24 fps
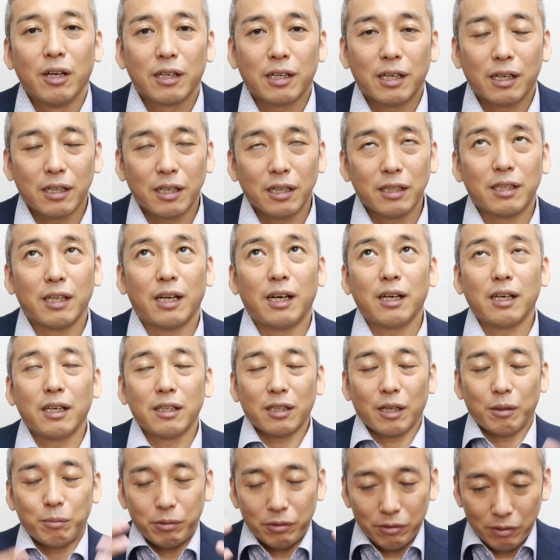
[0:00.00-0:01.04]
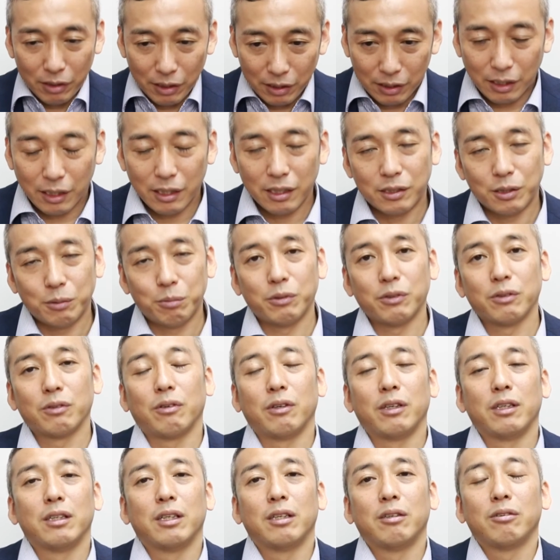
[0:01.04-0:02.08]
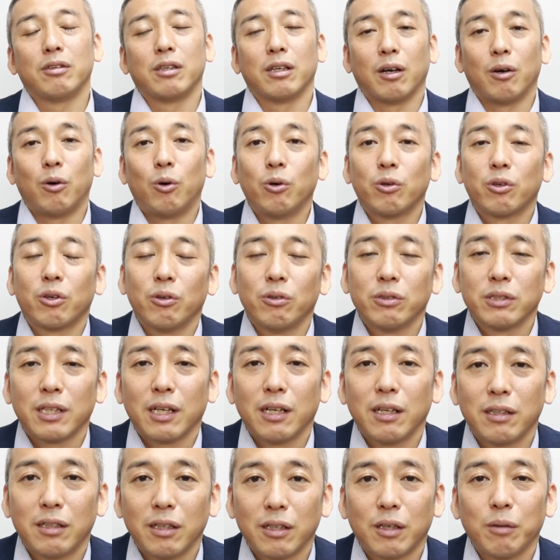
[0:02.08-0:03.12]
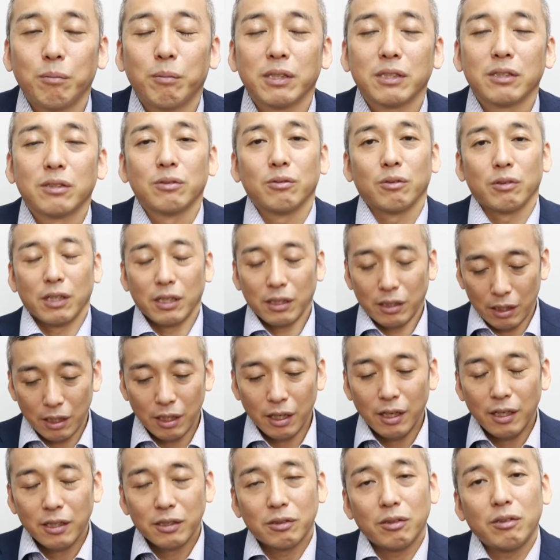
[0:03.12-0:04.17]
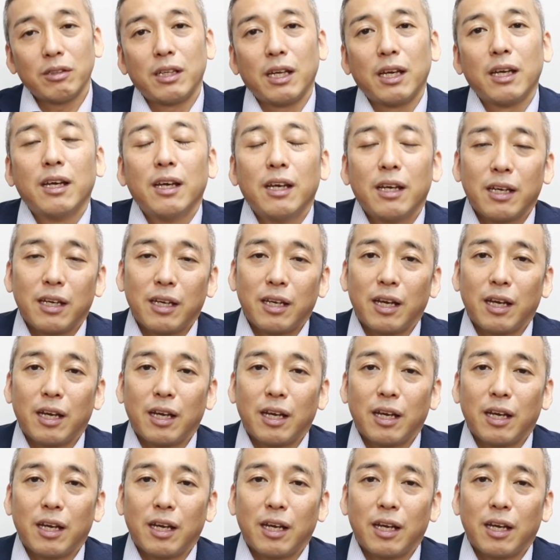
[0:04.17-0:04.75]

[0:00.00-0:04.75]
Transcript: かけてあげた分だけ自分のエネルギーは補強されてきますのでねそれで、